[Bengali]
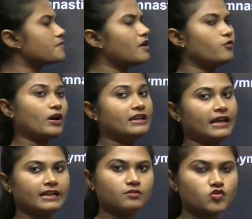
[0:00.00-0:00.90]
তোমরা ওয়ান
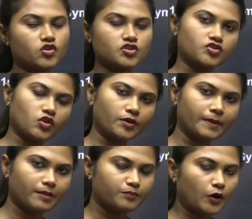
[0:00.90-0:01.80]
লাইনে মুখস্থ করবে
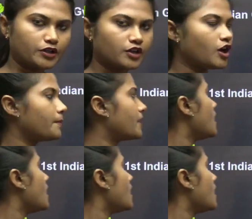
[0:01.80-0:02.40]
ইম্পর্টেন্ট হবে